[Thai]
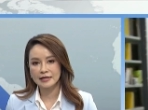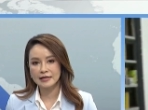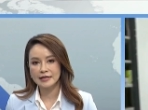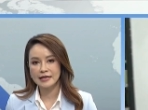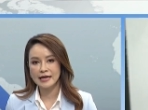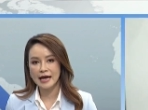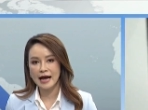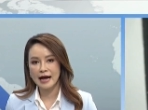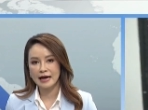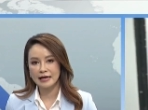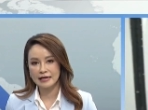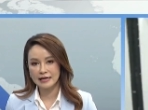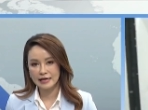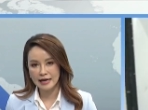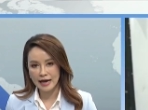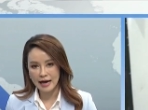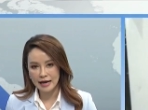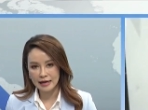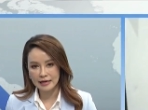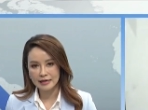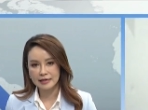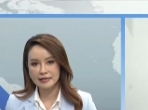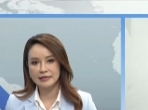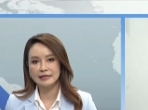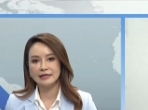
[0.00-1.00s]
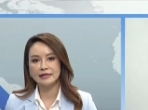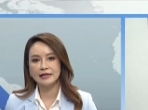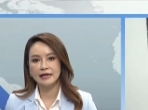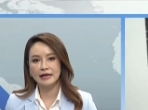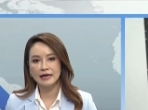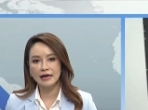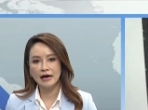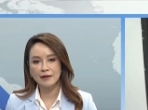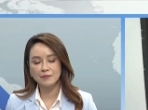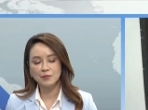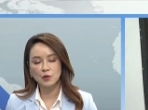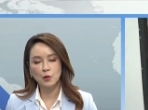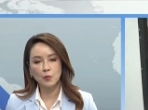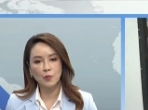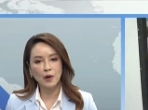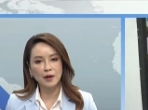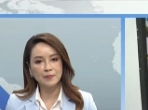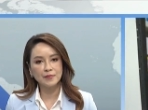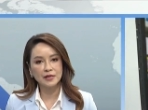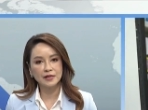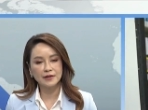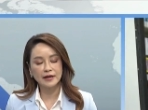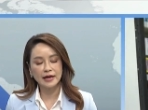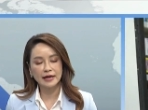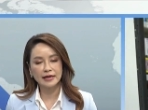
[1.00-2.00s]
รคอย่างหนักเลยนะคะ เพราะว่า
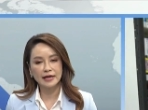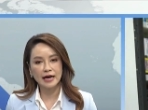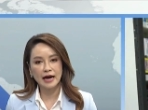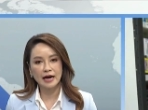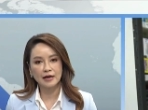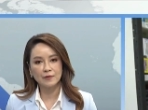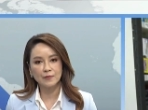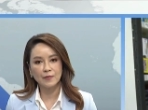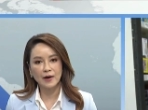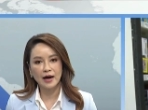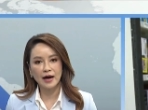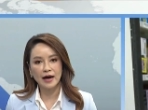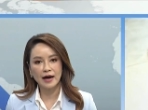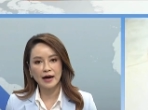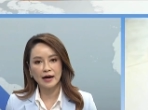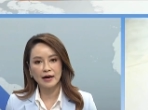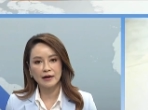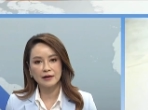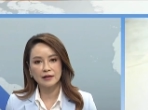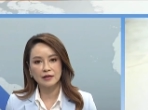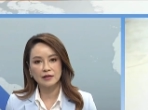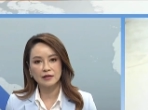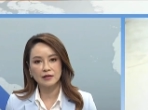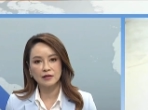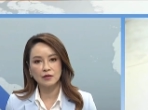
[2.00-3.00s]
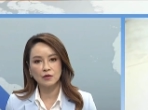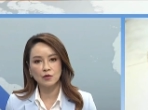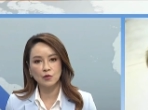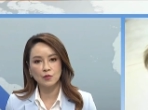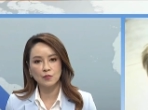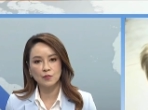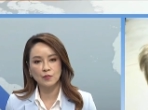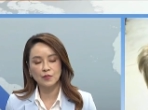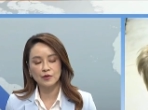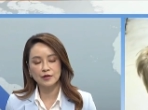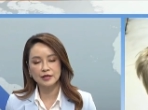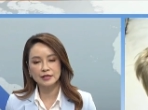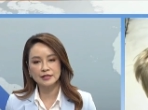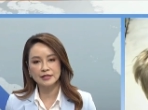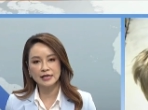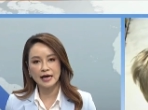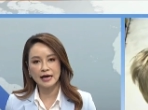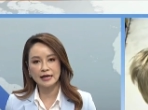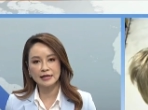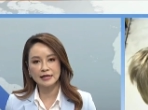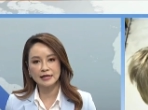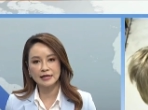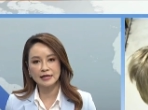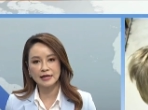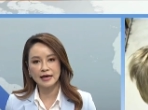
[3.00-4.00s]
มีรายงานว่ากลุ่มบริ
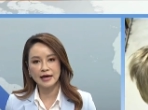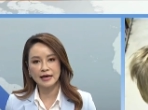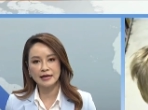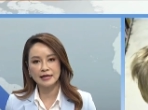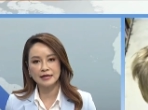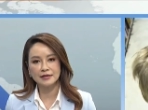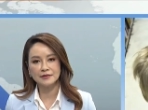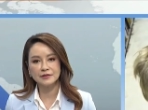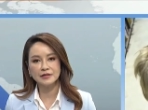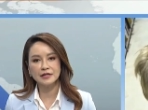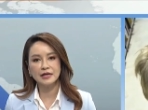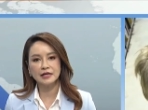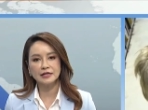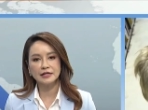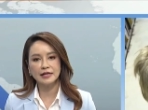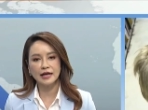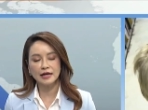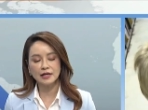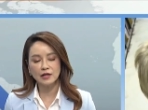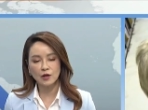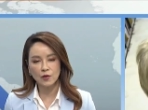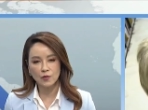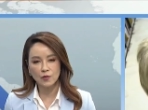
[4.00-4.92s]
ษัทในเรื่องเทค